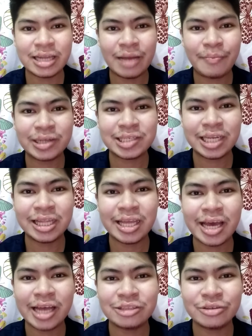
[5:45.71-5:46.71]
na pag
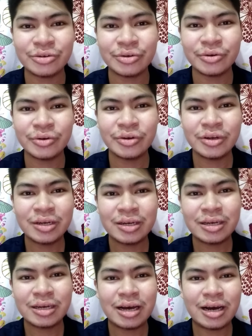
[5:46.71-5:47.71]
sinindihan nyo,
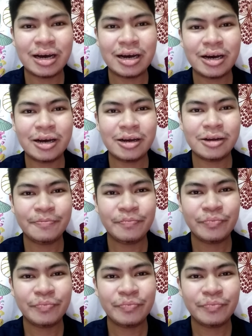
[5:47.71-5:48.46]
uh,